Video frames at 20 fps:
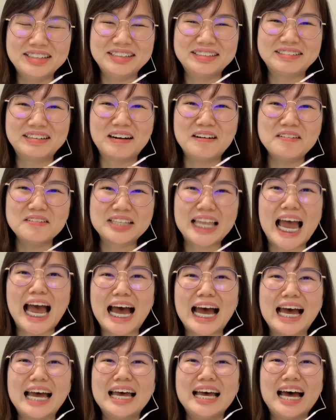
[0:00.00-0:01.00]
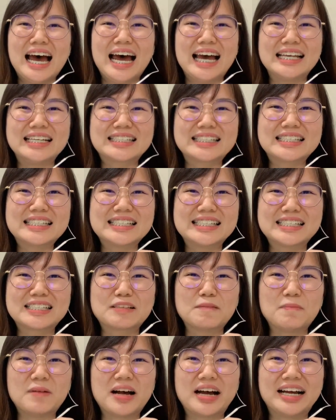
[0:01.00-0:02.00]
然后它还是什
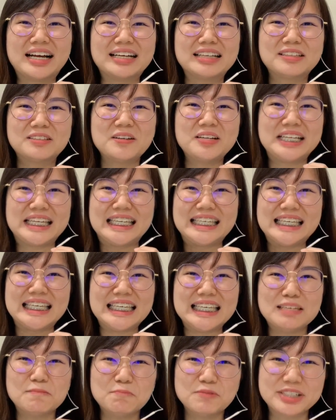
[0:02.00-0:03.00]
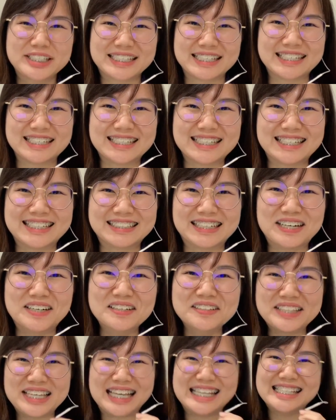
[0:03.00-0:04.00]
么还对你依依不舍的，然后
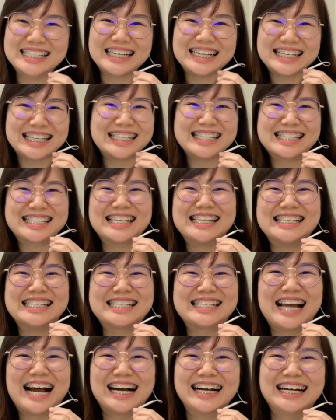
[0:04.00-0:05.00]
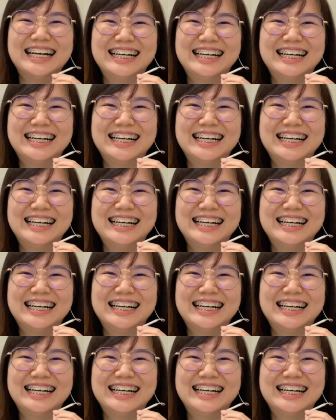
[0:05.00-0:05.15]
粘在你的身上。